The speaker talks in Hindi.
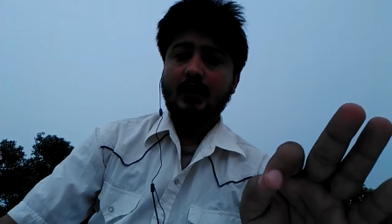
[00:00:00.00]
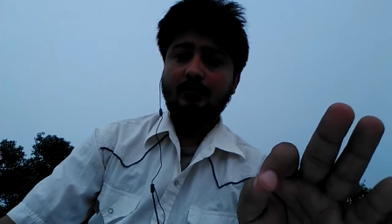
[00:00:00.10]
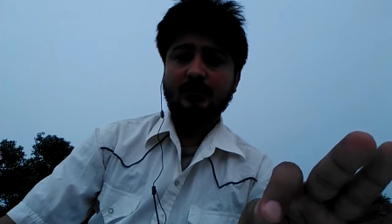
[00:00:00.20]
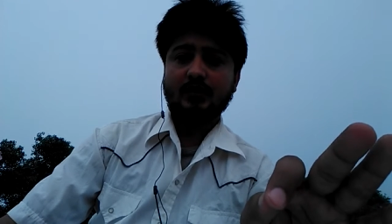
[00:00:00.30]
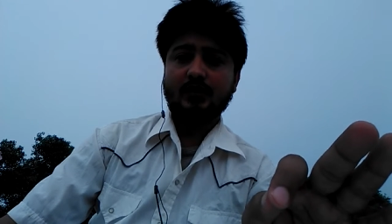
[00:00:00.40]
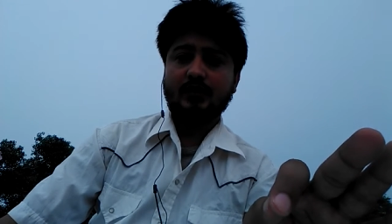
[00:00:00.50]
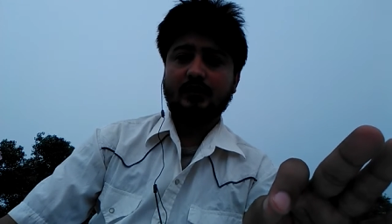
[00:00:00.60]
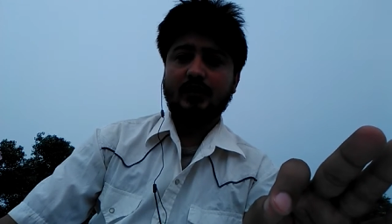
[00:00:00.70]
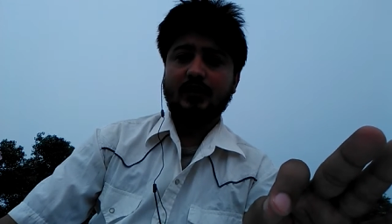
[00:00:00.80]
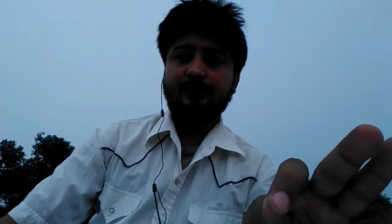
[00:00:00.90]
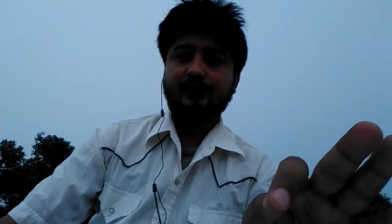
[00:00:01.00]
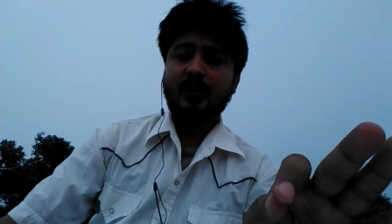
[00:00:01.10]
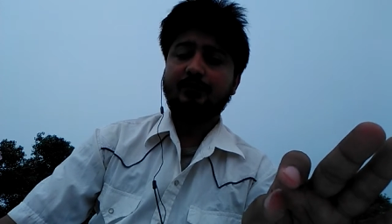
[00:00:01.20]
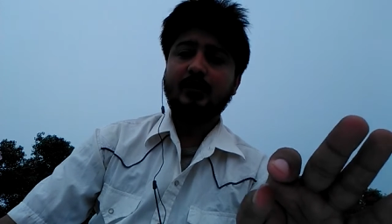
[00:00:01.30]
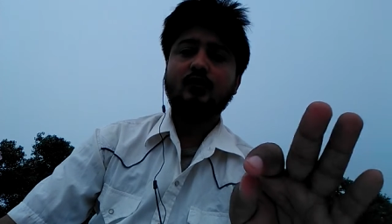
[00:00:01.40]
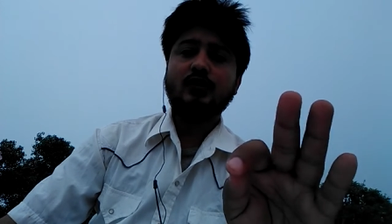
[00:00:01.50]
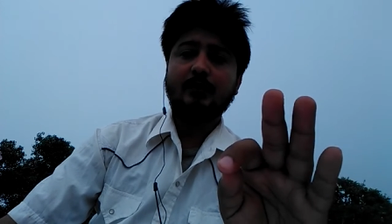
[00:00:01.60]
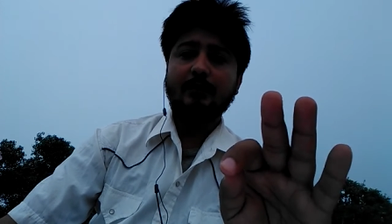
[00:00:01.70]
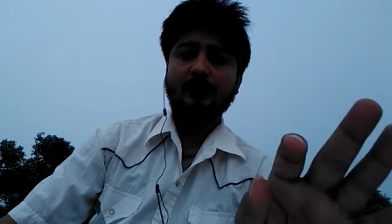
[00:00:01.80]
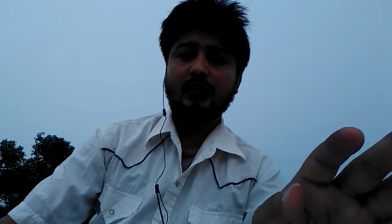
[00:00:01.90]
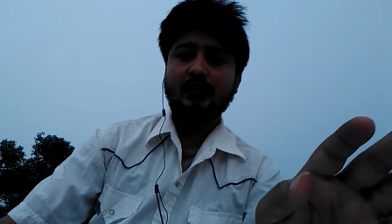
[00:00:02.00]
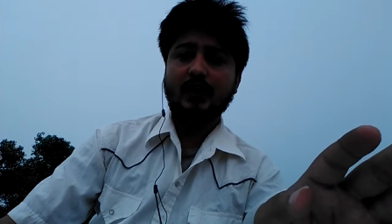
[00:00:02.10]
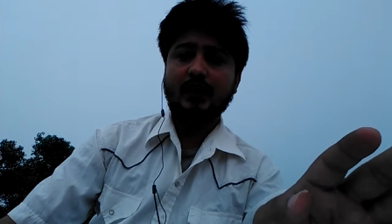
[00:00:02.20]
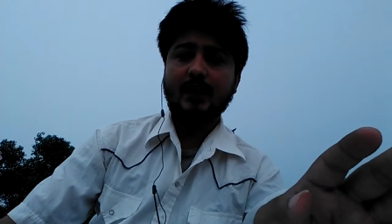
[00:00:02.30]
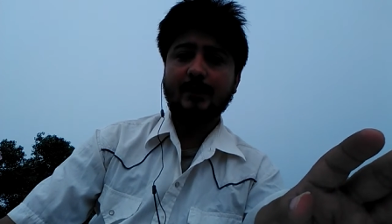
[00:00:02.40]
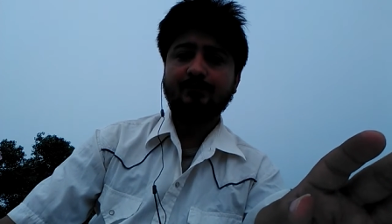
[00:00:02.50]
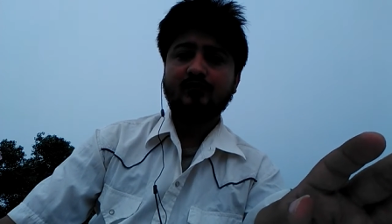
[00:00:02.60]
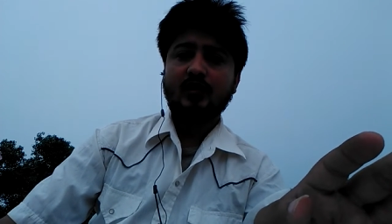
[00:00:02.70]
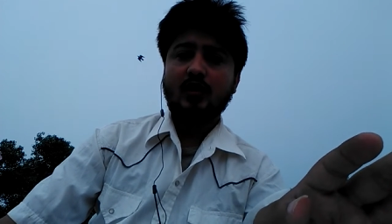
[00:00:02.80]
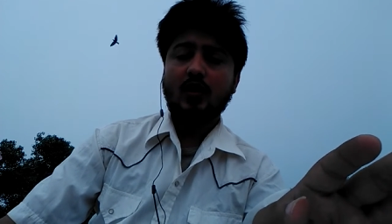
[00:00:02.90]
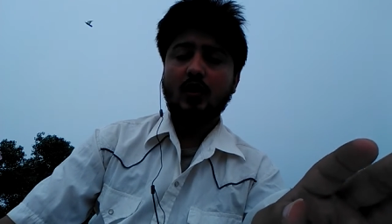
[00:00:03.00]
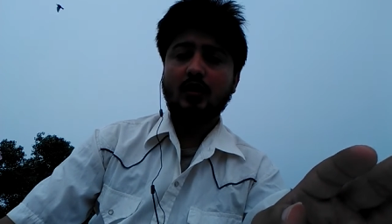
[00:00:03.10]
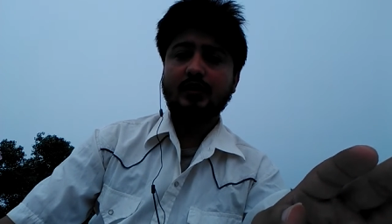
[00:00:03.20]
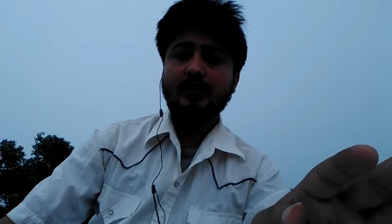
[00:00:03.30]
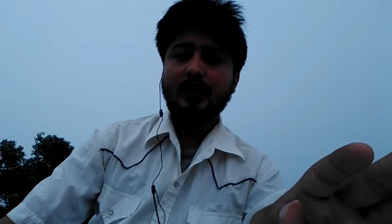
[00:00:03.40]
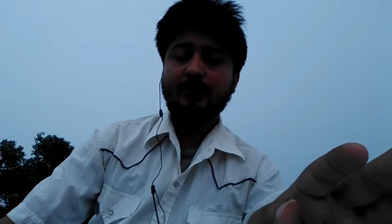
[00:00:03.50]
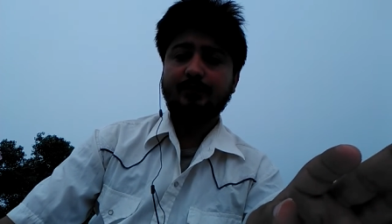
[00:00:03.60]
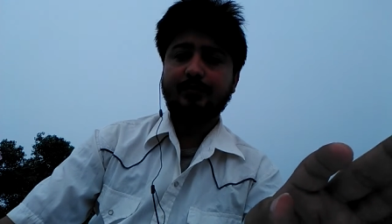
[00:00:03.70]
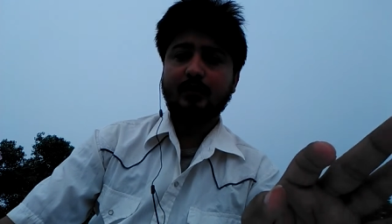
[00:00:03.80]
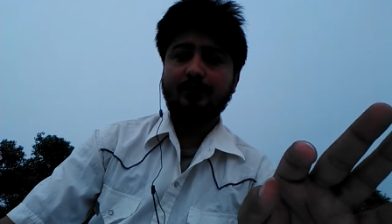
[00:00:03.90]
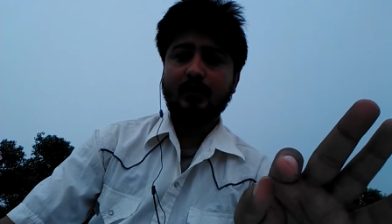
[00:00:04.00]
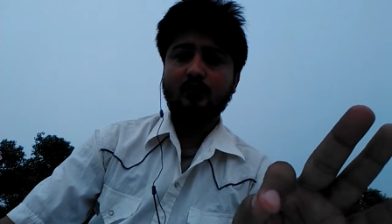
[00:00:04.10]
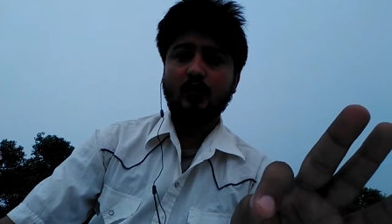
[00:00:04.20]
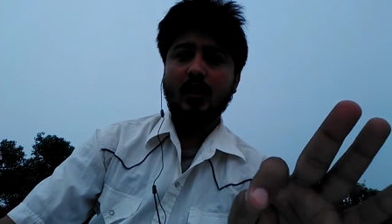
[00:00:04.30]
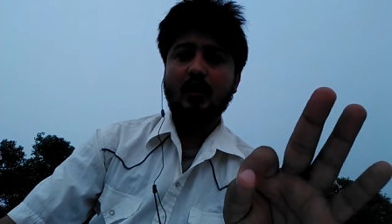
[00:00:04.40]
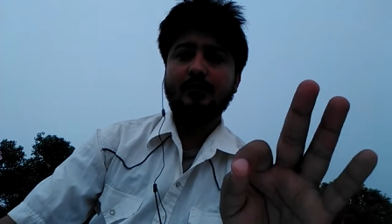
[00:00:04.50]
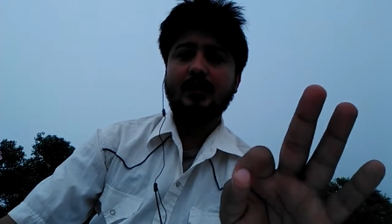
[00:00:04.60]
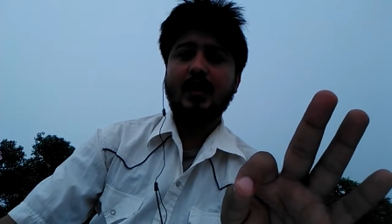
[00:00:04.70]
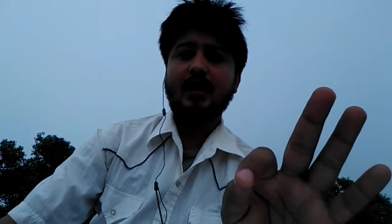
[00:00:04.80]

एडमिशन ले सकते हैं एम को समाप्त कर दिया गया है और ये फार्मूला अब क्या